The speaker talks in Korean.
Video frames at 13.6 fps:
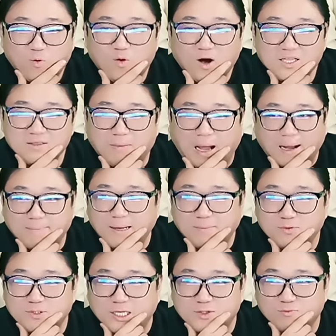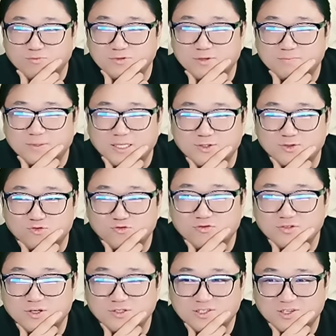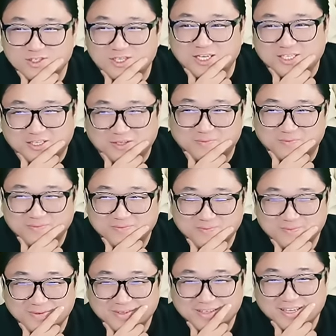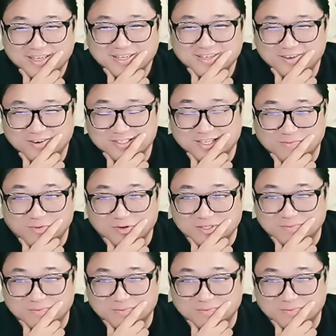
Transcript: 호환 마마보다도 무섭다는 유근현 선생님. 그 영상 보고